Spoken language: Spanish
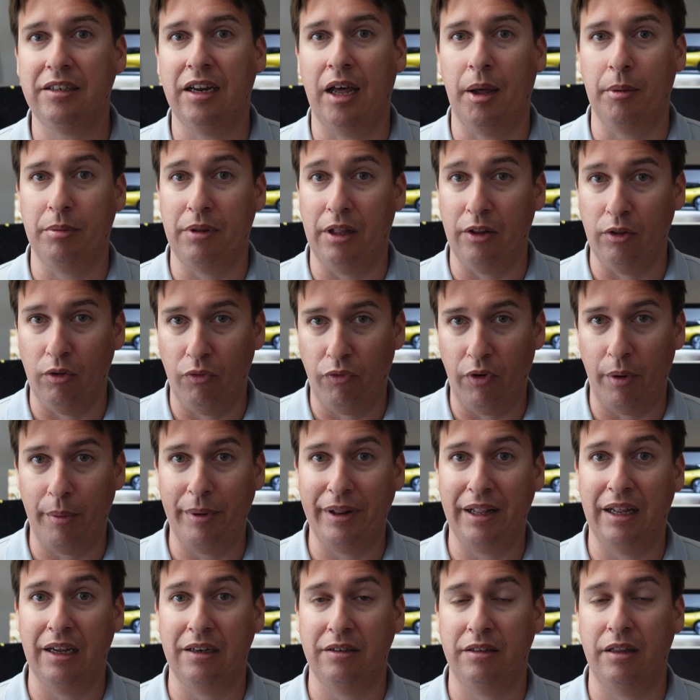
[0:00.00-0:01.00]
adaptando
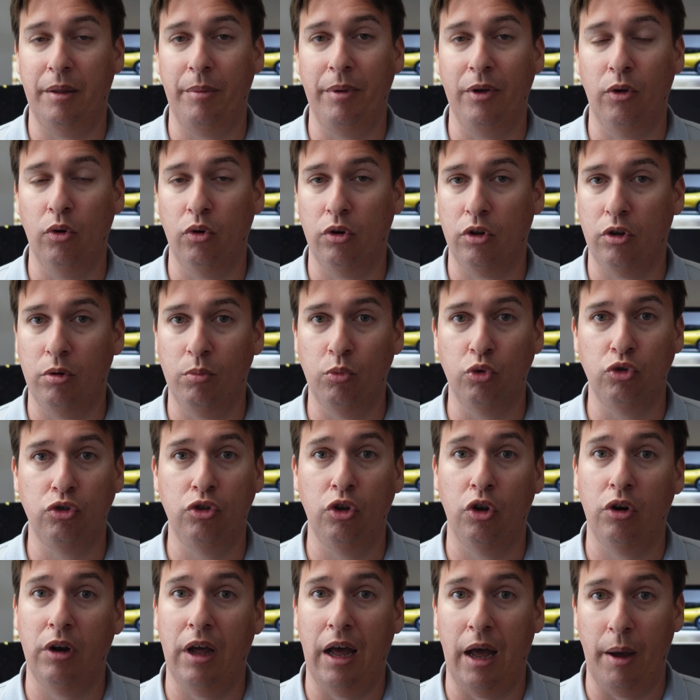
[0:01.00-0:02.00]
fábricas de vehículos de
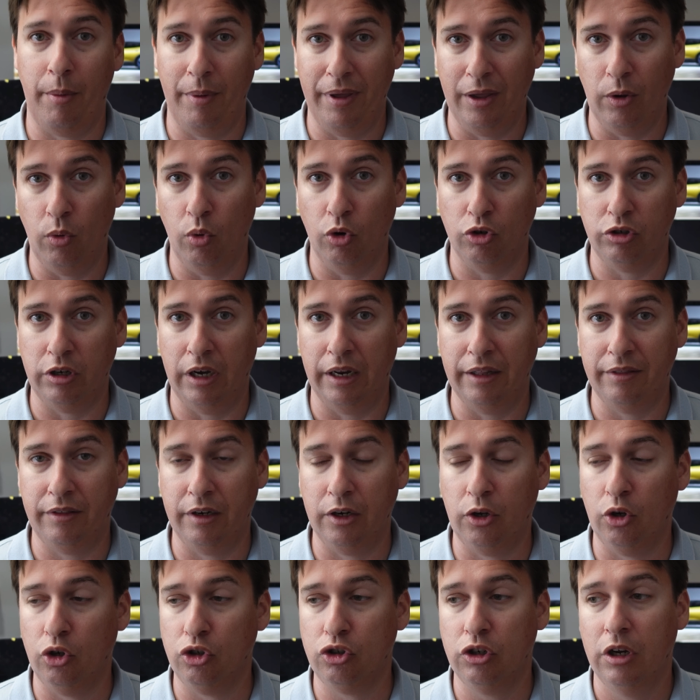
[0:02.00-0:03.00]
combustión a vehículos
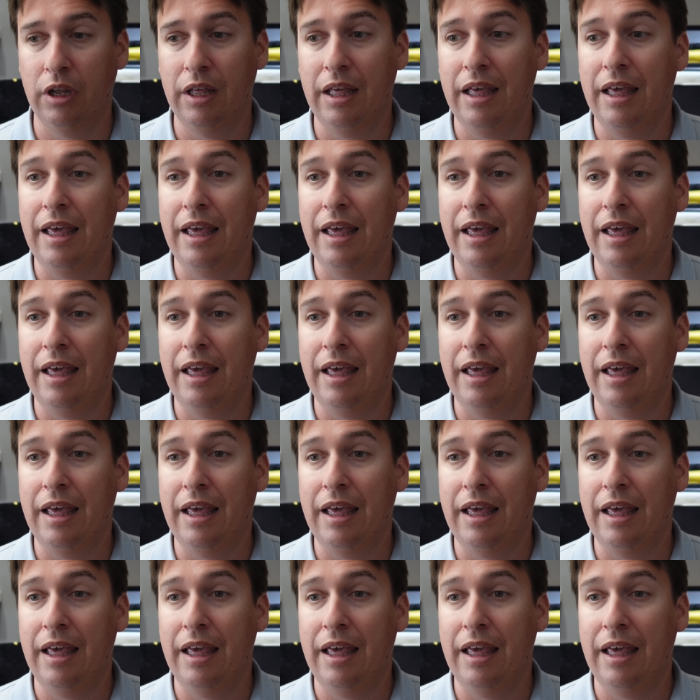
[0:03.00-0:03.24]
eléctricos